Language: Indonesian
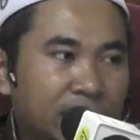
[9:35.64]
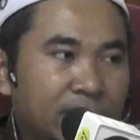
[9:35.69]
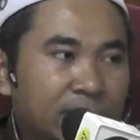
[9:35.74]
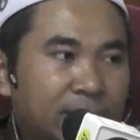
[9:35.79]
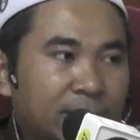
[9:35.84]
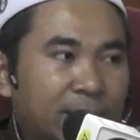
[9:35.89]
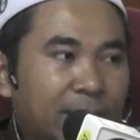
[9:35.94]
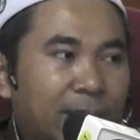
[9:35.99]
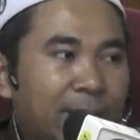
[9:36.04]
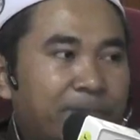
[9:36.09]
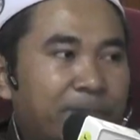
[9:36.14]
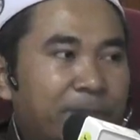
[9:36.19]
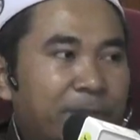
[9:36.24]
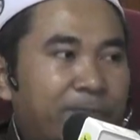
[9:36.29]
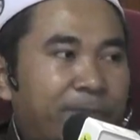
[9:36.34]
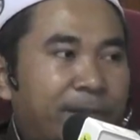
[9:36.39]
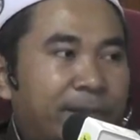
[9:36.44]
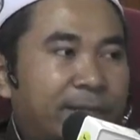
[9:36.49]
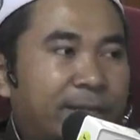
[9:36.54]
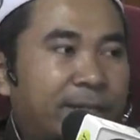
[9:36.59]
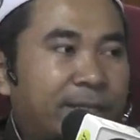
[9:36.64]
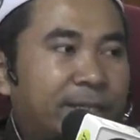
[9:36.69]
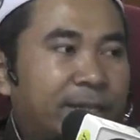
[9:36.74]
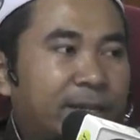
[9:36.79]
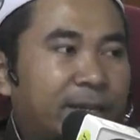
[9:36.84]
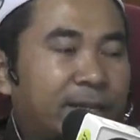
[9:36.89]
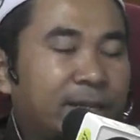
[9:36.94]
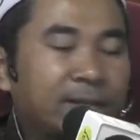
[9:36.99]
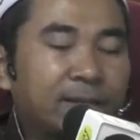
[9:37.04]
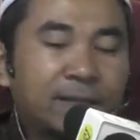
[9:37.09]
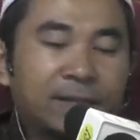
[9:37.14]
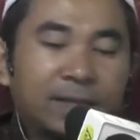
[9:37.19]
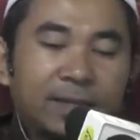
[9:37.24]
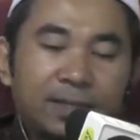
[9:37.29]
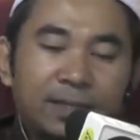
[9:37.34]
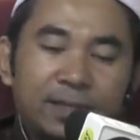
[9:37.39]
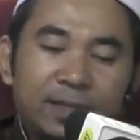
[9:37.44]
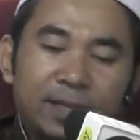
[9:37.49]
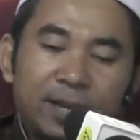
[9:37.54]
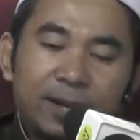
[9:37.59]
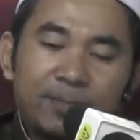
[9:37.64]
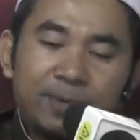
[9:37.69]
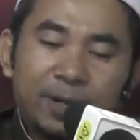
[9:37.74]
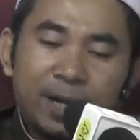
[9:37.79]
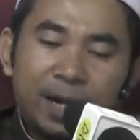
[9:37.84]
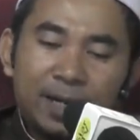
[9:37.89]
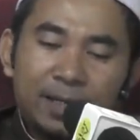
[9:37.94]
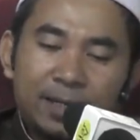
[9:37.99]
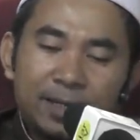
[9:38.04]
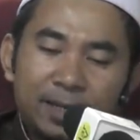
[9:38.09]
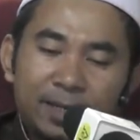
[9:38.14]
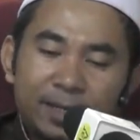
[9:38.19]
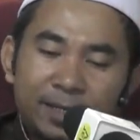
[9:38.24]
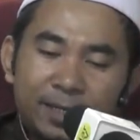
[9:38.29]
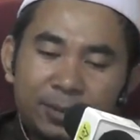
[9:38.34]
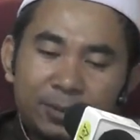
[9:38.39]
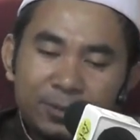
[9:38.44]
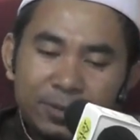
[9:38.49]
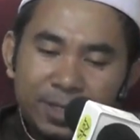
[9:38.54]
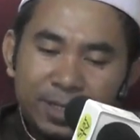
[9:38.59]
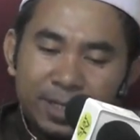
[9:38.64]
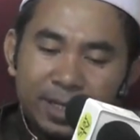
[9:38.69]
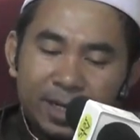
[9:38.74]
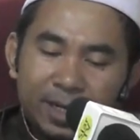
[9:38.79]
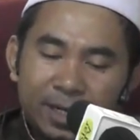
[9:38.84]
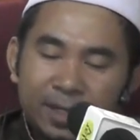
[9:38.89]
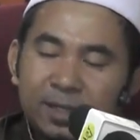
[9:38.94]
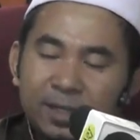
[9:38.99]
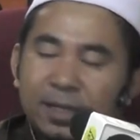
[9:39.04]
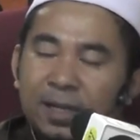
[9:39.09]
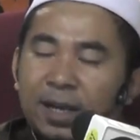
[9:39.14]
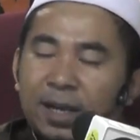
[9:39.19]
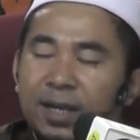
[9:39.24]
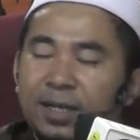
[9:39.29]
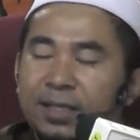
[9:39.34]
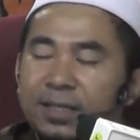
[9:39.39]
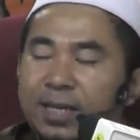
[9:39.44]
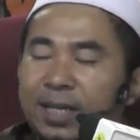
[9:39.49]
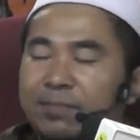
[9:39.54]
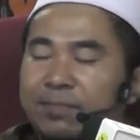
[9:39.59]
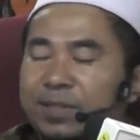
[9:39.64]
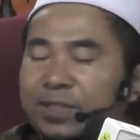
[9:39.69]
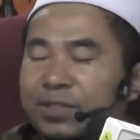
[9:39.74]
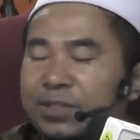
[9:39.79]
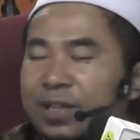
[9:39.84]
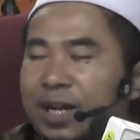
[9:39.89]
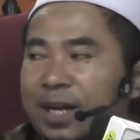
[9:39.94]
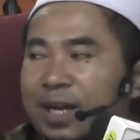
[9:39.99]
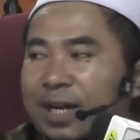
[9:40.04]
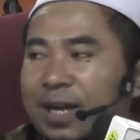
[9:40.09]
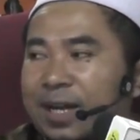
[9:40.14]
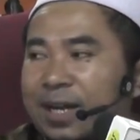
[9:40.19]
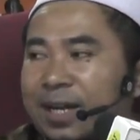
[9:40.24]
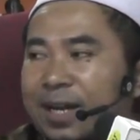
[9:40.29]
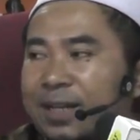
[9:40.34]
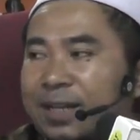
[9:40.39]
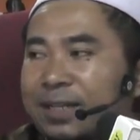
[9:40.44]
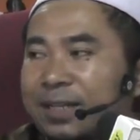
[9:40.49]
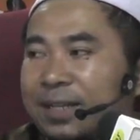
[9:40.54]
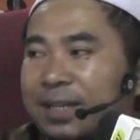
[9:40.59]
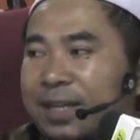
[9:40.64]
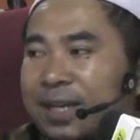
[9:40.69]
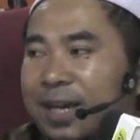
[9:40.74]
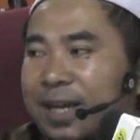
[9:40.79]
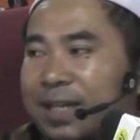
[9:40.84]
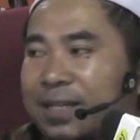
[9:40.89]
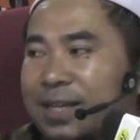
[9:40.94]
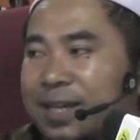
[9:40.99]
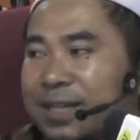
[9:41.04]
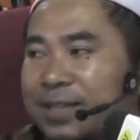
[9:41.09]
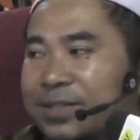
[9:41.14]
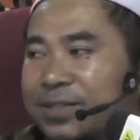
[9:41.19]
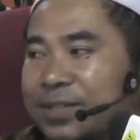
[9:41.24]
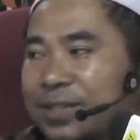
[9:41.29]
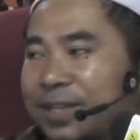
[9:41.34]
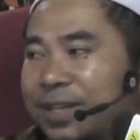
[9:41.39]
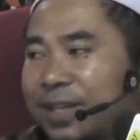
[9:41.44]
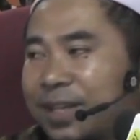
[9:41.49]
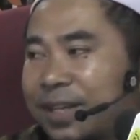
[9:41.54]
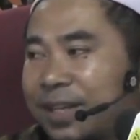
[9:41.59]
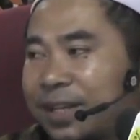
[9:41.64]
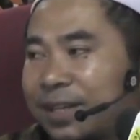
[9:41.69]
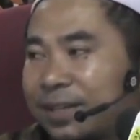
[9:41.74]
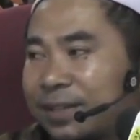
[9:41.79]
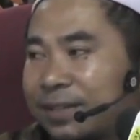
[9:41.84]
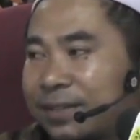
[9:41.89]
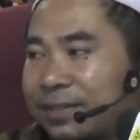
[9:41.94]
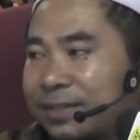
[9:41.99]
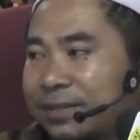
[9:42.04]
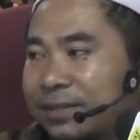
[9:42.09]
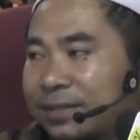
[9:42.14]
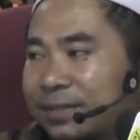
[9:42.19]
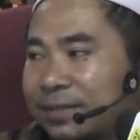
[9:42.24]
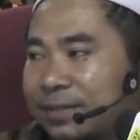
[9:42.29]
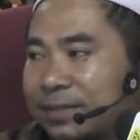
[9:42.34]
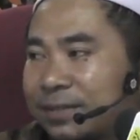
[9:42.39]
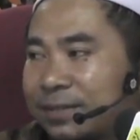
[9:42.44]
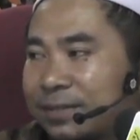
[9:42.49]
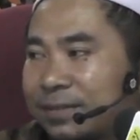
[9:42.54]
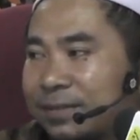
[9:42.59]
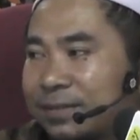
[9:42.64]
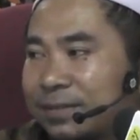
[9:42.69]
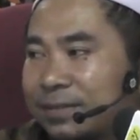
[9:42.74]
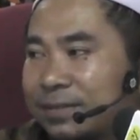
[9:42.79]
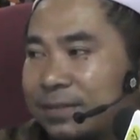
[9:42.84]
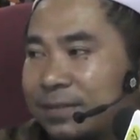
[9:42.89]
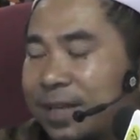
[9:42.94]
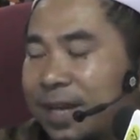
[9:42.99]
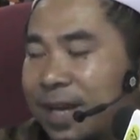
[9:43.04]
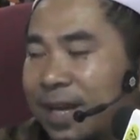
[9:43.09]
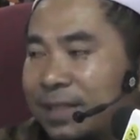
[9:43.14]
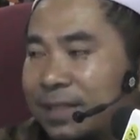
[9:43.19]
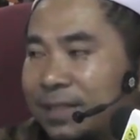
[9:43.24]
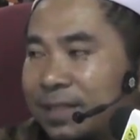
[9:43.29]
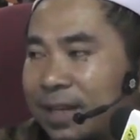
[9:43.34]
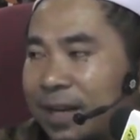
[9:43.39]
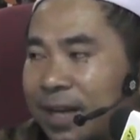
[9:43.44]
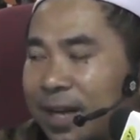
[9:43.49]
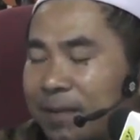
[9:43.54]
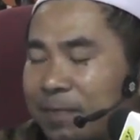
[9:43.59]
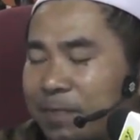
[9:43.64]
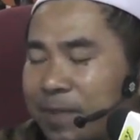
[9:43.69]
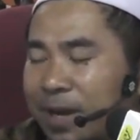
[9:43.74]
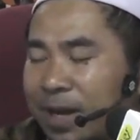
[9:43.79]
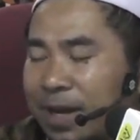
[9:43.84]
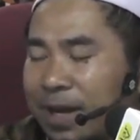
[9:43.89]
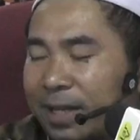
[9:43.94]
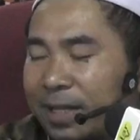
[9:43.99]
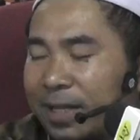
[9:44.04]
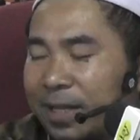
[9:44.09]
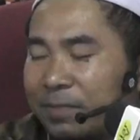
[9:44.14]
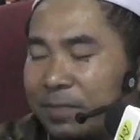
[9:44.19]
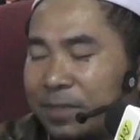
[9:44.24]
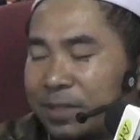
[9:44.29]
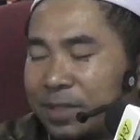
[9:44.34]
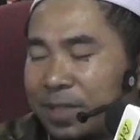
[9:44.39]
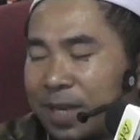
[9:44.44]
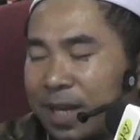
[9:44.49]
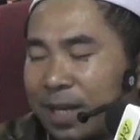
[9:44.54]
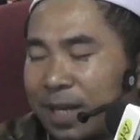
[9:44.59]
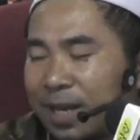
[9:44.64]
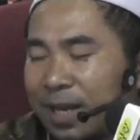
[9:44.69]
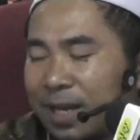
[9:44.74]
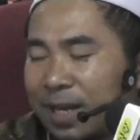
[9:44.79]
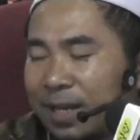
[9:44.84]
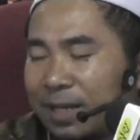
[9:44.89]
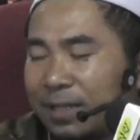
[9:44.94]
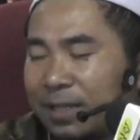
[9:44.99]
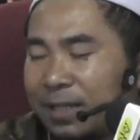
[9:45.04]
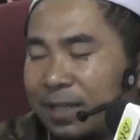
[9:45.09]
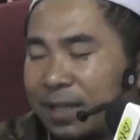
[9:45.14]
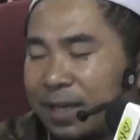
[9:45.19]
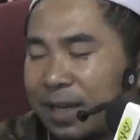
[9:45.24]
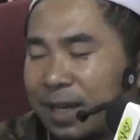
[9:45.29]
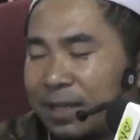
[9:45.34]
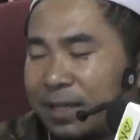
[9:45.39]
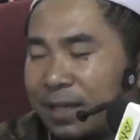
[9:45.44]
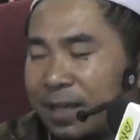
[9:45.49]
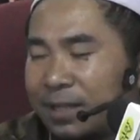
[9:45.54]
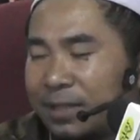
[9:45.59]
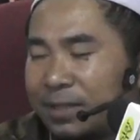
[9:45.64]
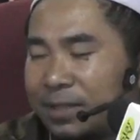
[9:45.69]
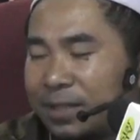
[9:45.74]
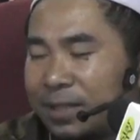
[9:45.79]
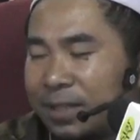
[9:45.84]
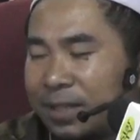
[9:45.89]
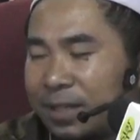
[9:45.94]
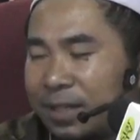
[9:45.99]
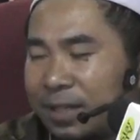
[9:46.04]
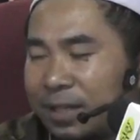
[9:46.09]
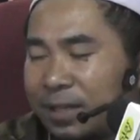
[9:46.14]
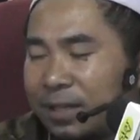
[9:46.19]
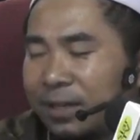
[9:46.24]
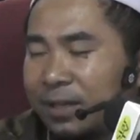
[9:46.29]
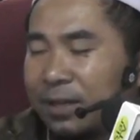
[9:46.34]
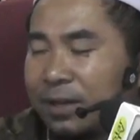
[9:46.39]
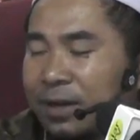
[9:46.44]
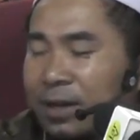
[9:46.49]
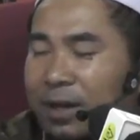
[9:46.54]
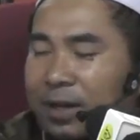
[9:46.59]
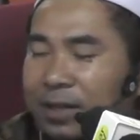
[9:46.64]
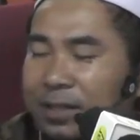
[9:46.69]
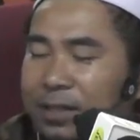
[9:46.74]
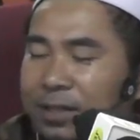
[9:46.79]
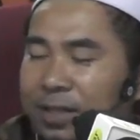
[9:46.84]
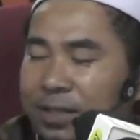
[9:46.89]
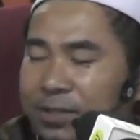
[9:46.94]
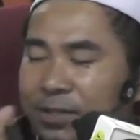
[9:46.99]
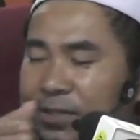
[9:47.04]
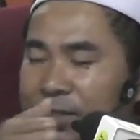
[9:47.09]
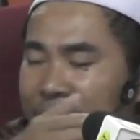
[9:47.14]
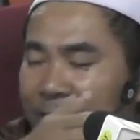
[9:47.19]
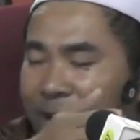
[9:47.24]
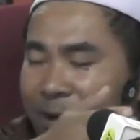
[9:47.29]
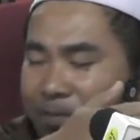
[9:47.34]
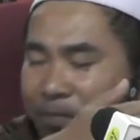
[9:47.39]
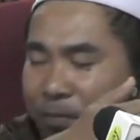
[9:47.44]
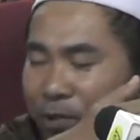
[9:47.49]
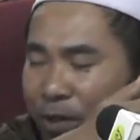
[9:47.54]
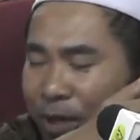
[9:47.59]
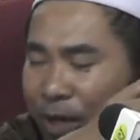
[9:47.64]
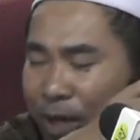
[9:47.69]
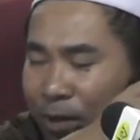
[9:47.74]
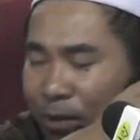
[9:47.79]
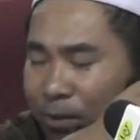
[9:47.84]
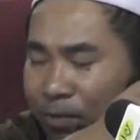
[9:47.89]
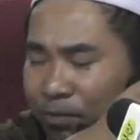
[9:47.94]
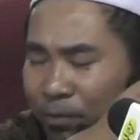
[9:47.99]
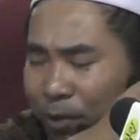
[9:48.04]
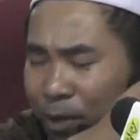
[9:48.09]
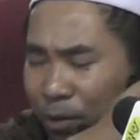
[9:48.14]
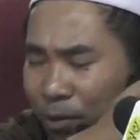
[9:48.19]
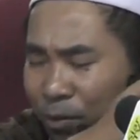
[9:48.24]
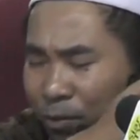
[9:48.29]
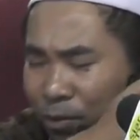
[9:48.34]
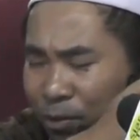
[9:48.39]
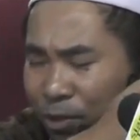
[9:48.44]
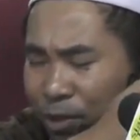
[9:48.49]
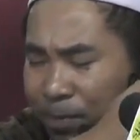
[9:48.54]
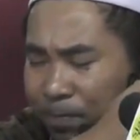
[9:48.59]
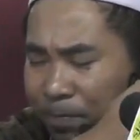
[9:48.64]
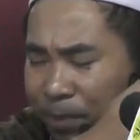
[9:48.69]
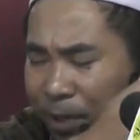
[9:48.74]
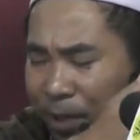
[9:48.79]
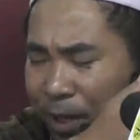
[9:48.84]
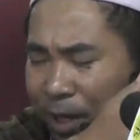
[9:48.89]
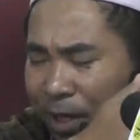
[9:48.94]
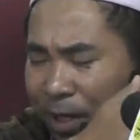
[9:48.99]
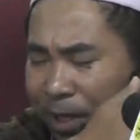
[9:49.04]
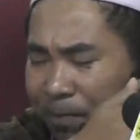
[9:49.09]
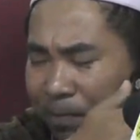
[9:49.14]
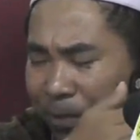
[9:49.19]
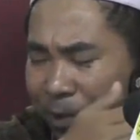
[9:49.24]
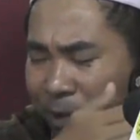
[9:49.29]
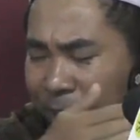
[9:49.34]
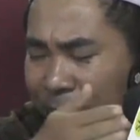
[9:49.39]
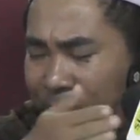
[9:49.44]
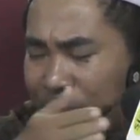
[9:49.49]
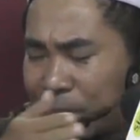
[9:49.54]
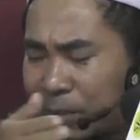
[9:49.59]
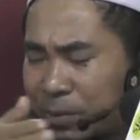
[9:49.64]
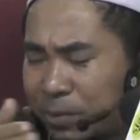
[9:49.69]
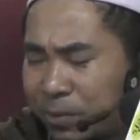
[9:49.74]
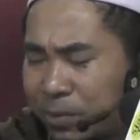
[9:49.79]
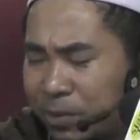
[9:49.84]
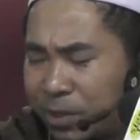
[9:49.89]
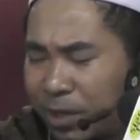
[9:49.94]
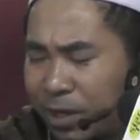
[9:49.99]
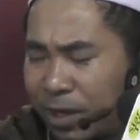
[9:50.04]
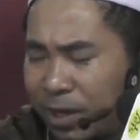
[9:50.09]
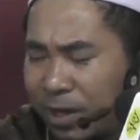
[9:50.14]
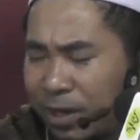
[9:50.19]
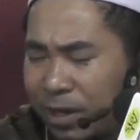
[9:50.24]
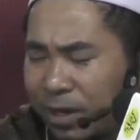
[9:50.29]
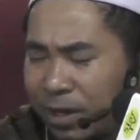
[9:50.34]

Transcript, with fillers: tetapi bedanya ketika berada di dunia kalian mencelakakan diri kalian sendiri dengan cara apa kalian mencelakakan diri kalian sendiri? Kalian silap dengan mengurusi perkara-perkara dunia,